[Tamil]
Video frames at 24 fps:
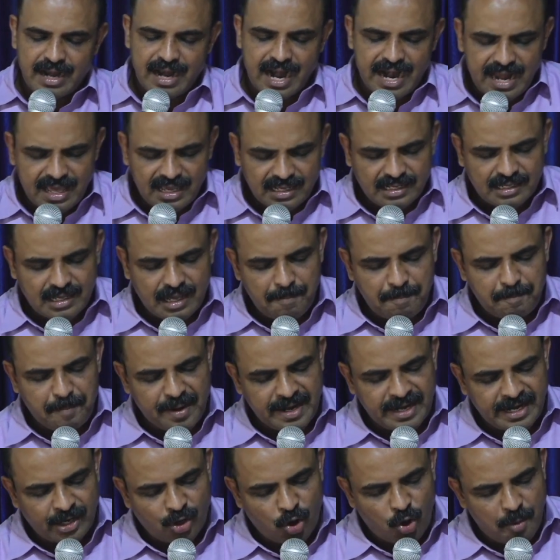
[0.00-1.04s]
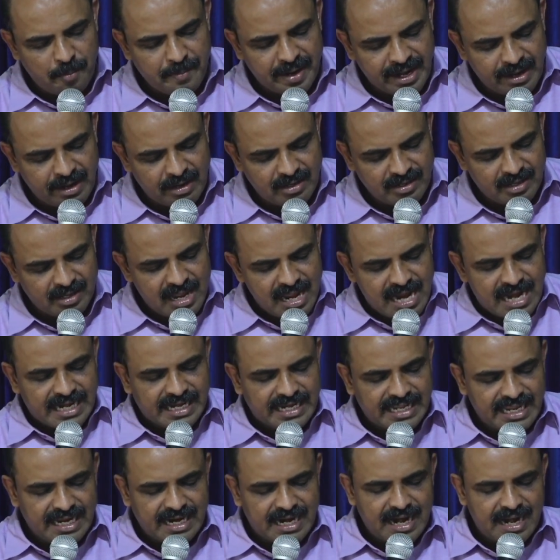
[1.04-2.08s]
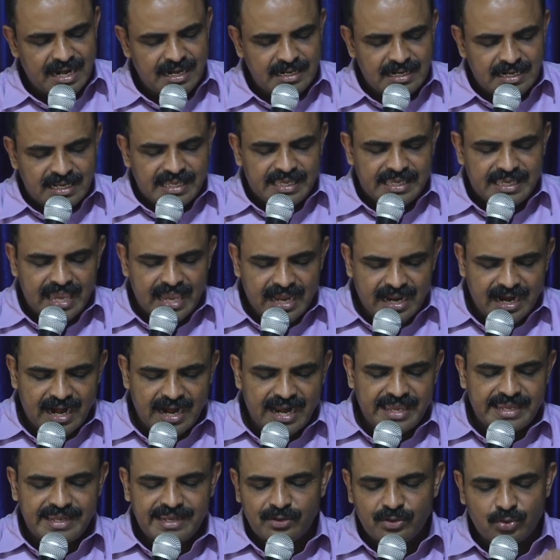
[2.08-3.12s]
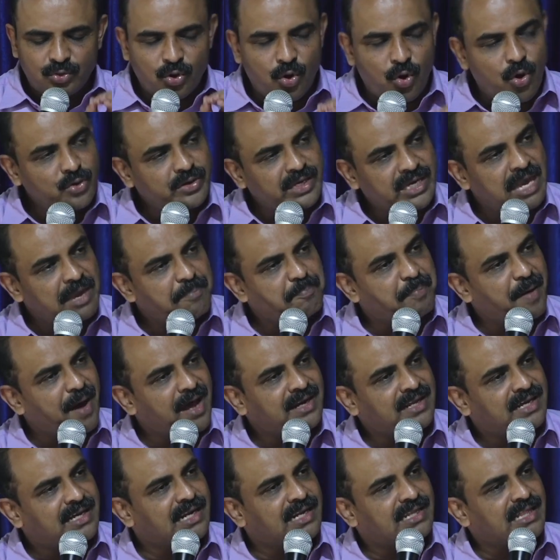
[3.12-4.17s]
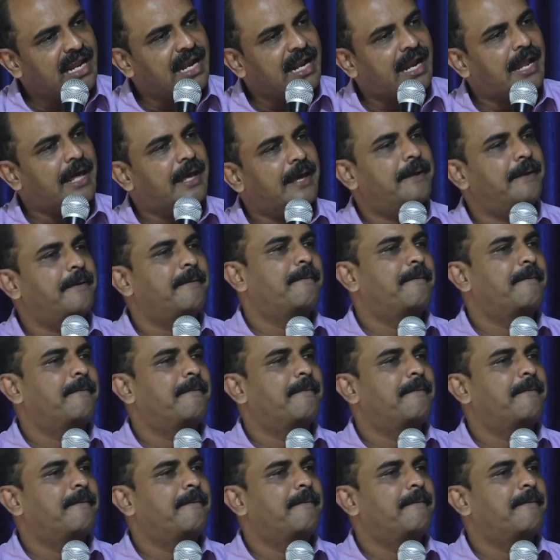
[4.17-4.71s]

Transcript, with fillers: நடக்க பண்ணினோம் என்று நீங்கள் எங்களை நோக்கி பார்க்கிறது என்ன